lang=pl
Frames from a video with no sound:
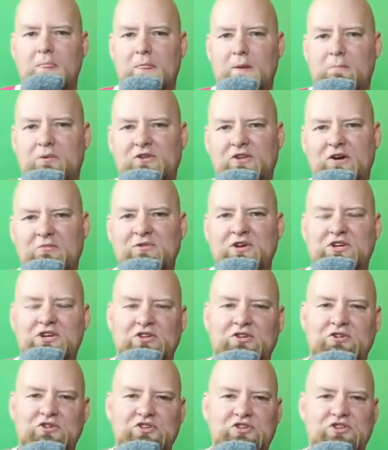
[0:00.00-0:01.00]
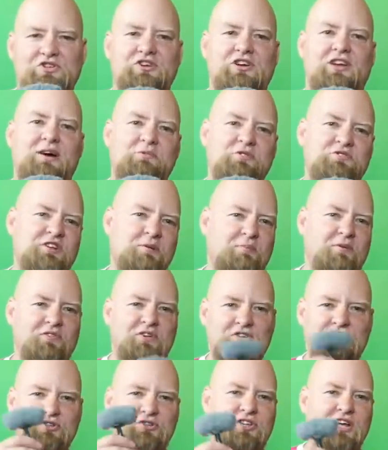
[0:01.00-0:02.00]
No podobnie się dostrzela, można
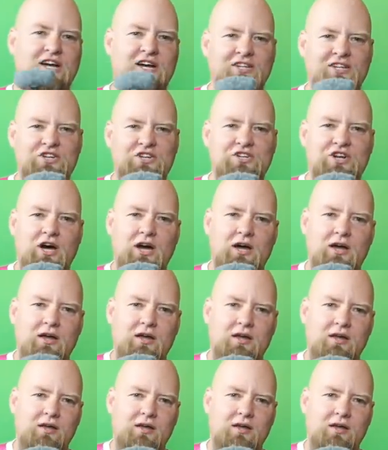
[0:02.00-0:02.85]
powiedzieć, że to taka nasza